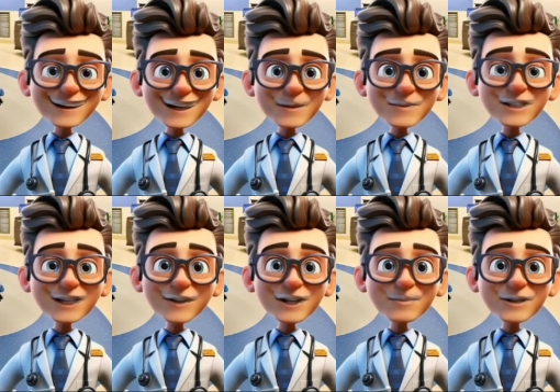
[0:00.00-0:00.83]
خمس
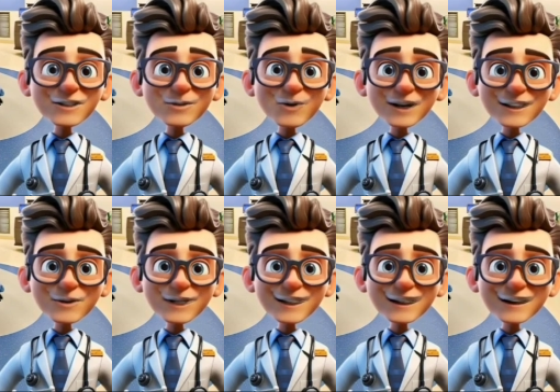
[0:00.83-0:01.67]
الأطعمة
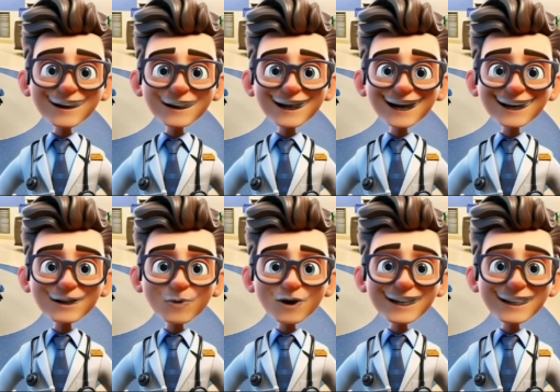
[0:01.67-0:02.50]
المحتوية على
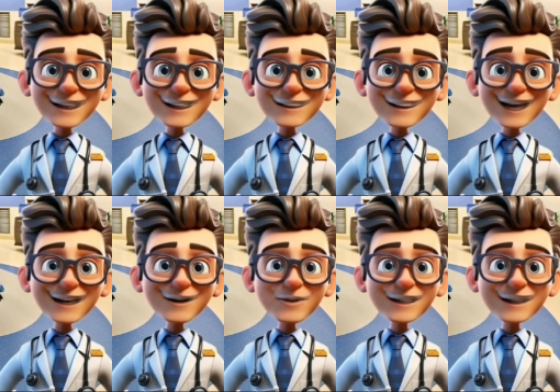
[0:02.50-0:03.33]
المعينات
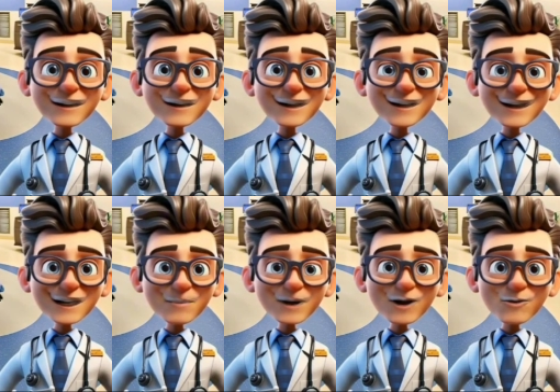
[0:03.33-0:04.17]
الحيوية
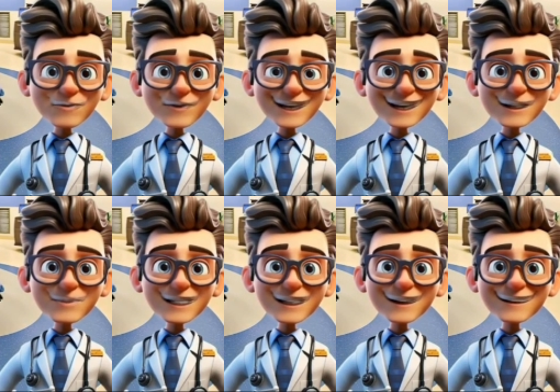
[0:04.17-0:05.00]
المعروفة
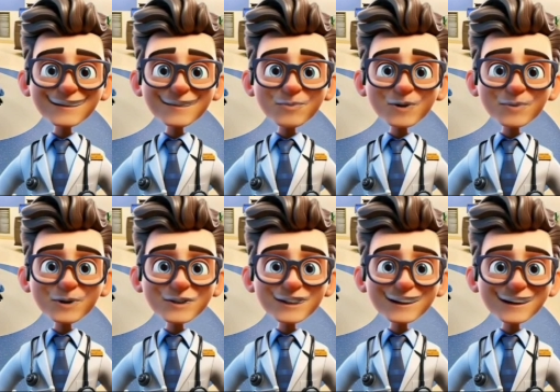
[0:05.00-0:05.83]
علمياً
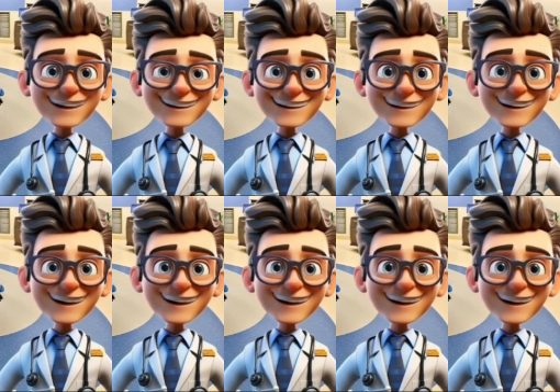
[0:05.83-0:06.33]
بروبيوتيك